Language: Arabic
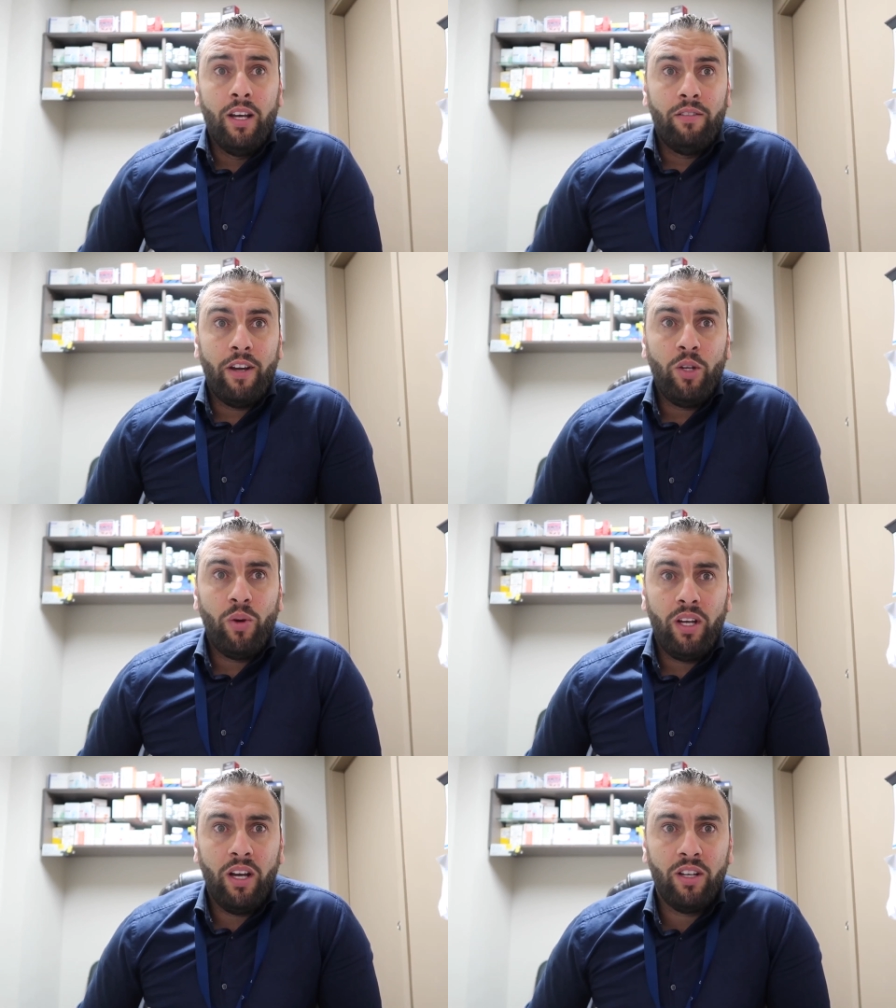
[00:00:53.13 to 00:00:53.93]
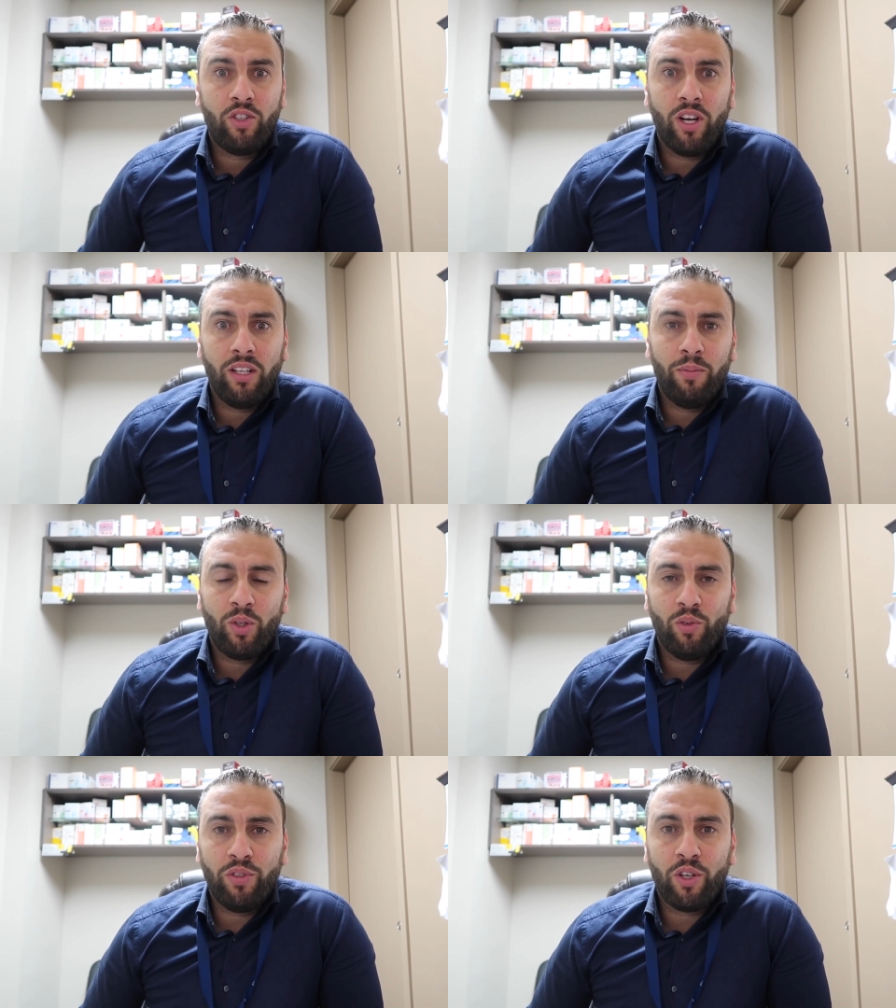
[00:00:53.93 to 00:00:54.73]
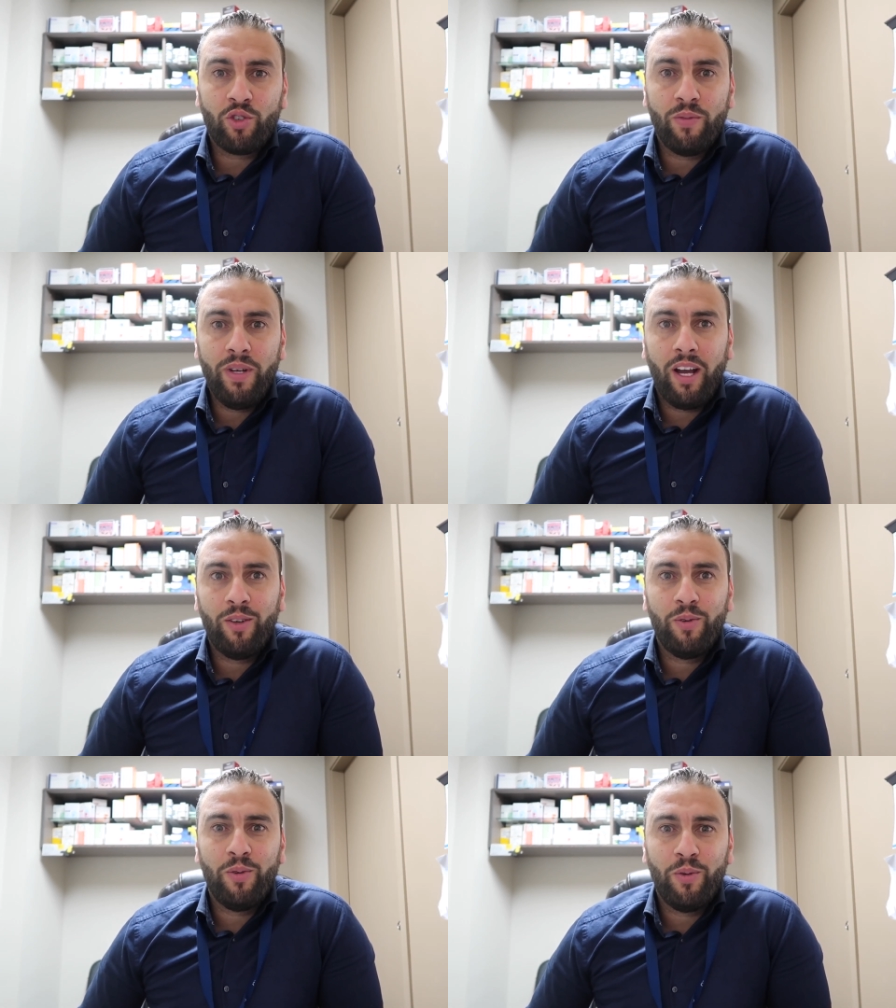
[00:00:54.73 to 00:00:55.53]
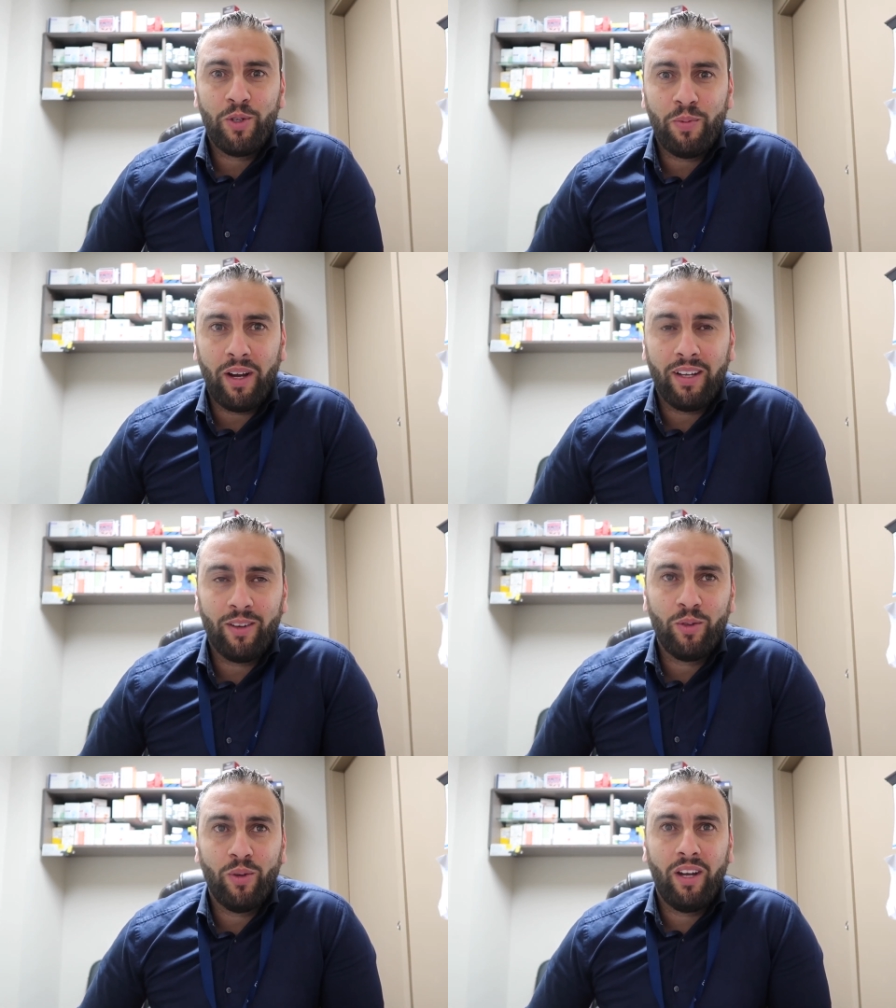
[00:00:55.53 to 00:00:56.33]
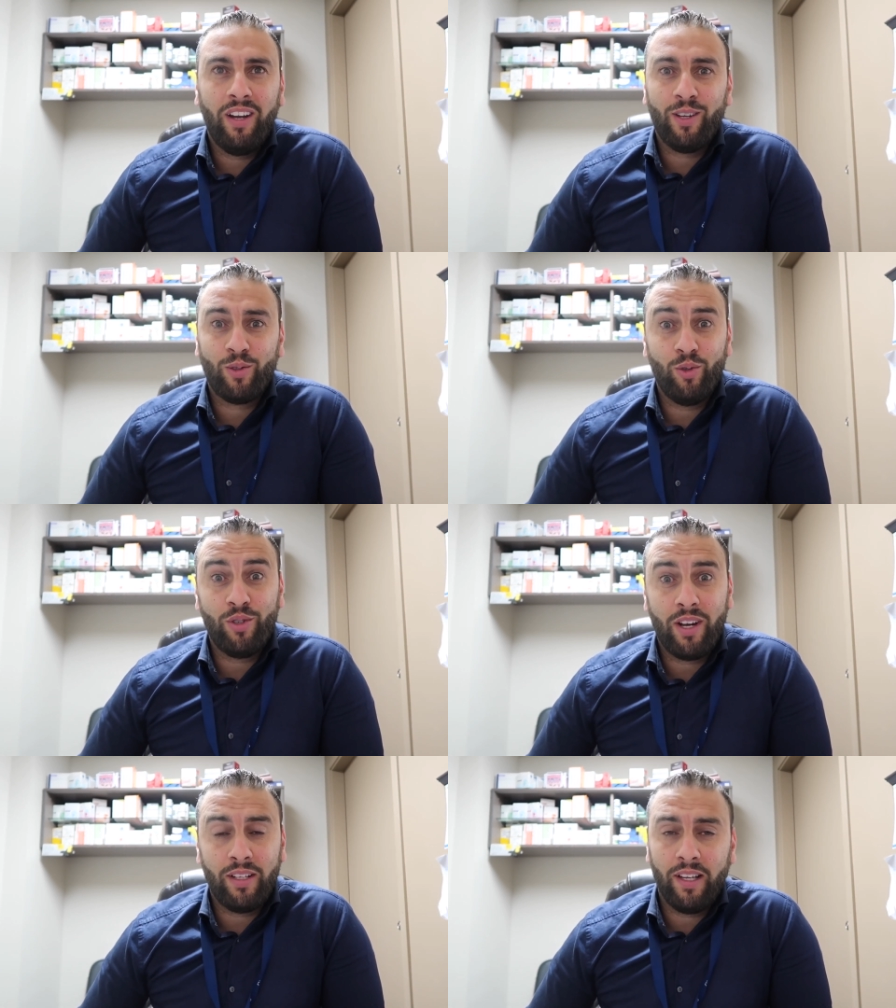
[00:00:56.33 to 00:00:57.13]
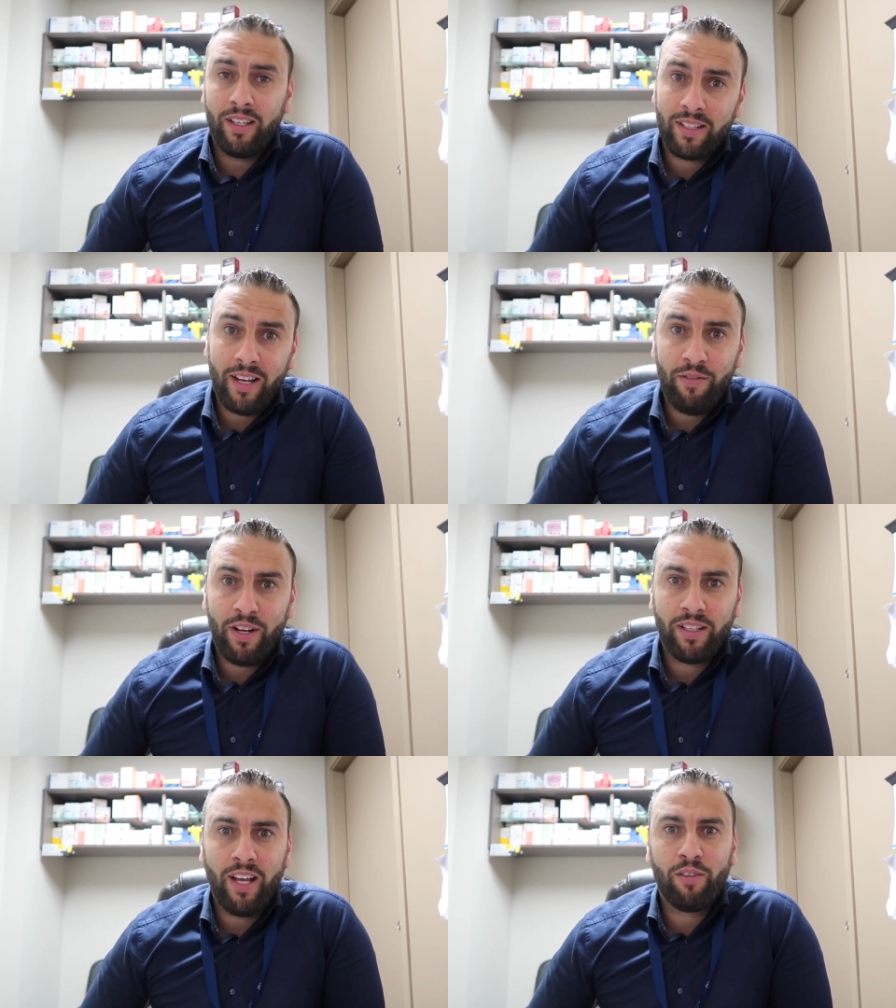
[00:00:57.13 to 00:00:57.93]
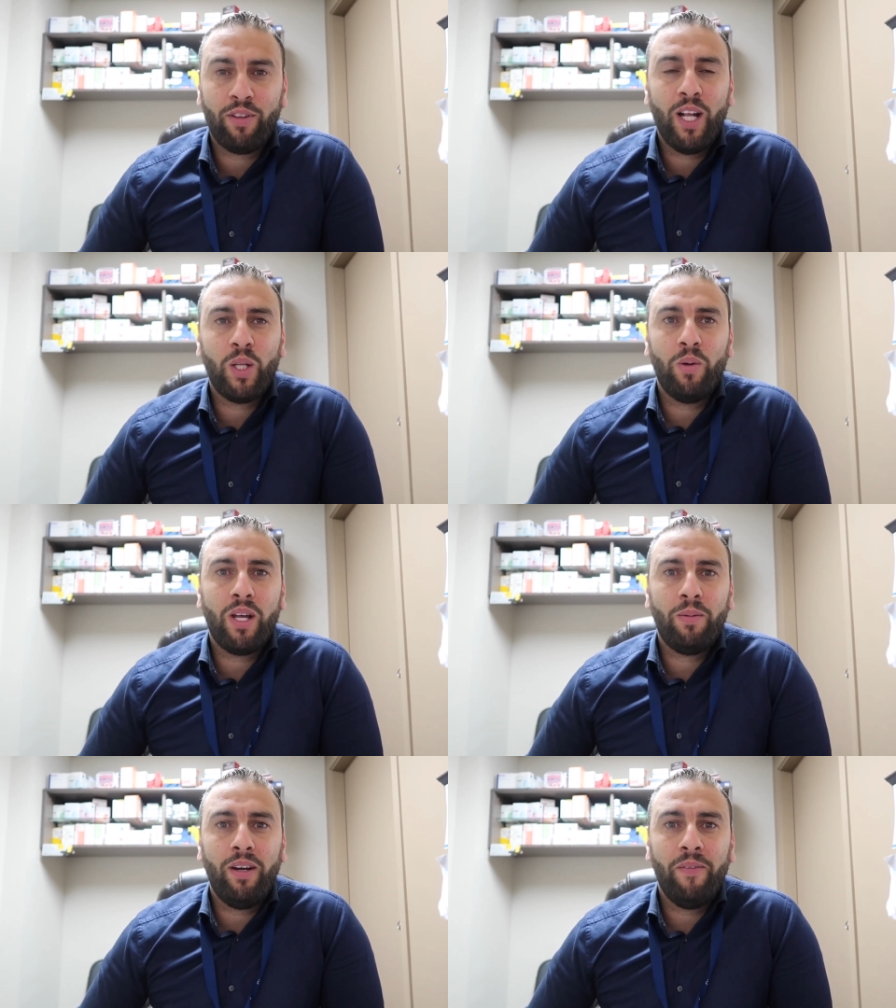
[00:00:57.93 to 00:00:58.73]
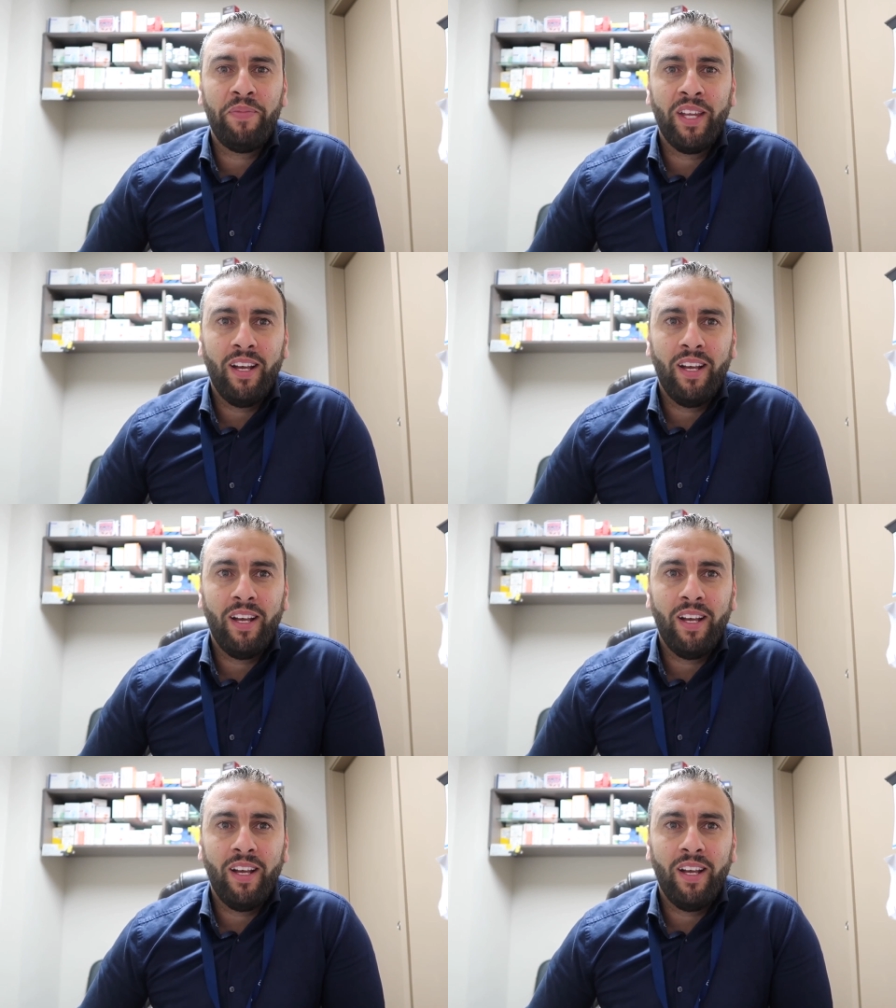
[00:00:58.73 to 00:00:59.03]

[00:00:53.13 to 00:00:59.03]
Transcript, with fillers: فاني واي ان شاء الله بالتوفيق جميعا واشبح يعني غدوه احنا حصلوا زرادي يعني السنه اللي فاتت نعرف ثلاثه ولا اربعه